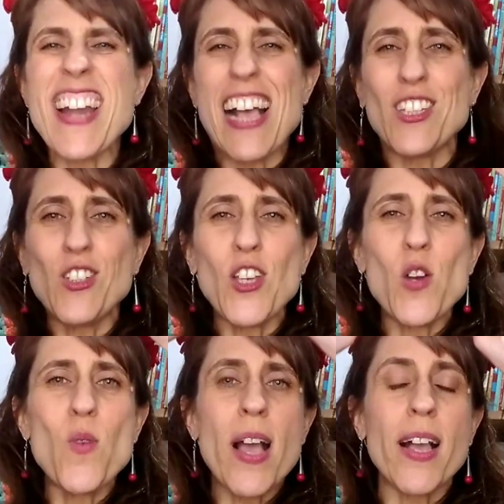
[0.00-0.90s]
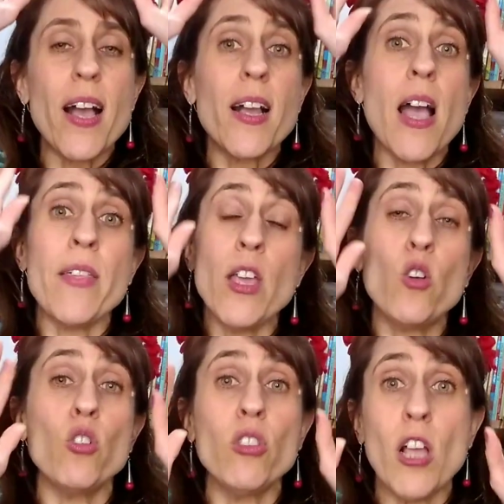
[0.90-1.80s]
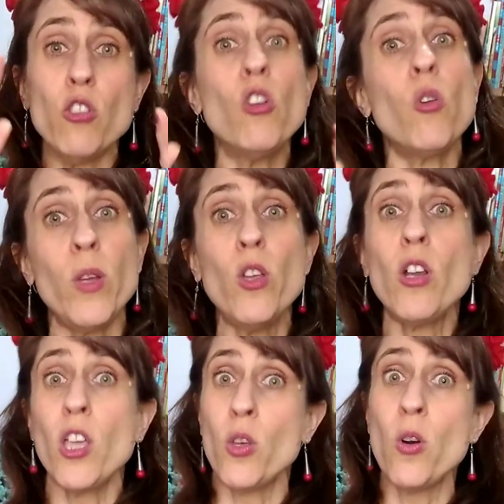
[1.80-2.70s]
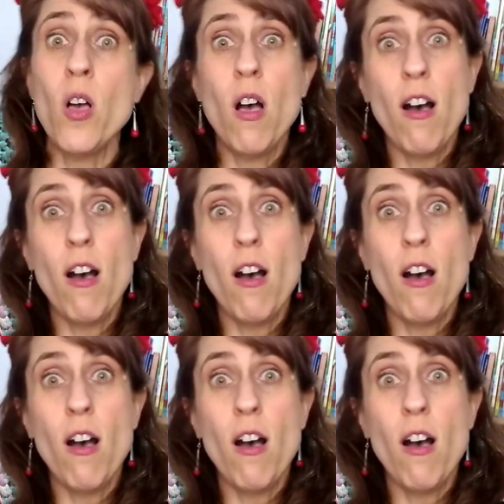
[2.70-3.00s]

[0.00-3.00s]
nació en una cascada y con tanto ruido quedó